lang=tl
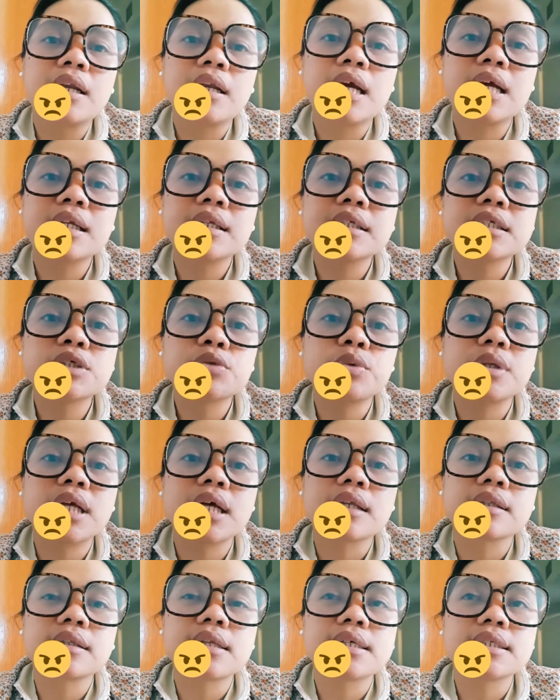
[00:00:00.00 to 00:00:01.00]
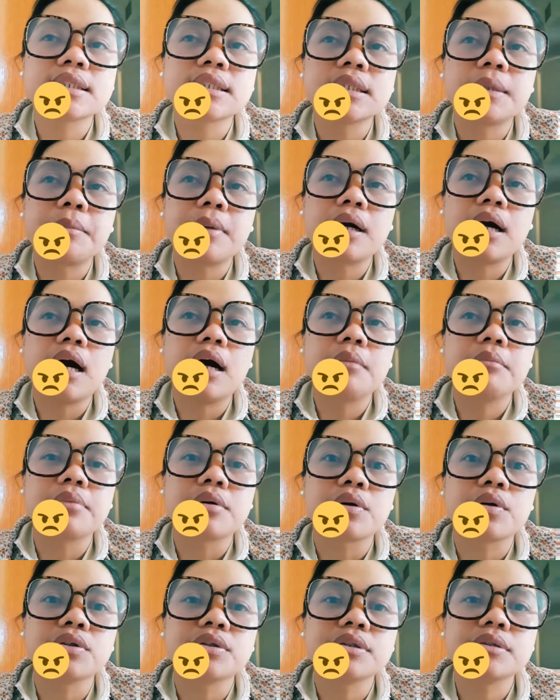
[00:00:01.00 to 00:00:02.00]
na hindi sunertes sa
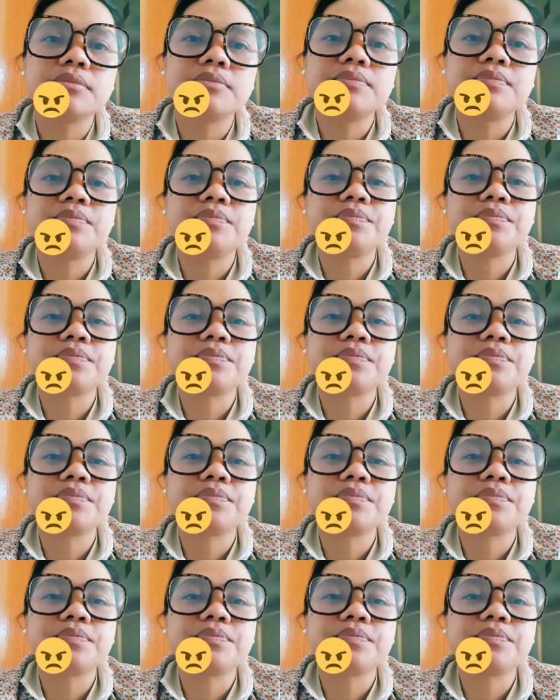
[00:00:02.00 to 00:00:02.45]
pag-abroad.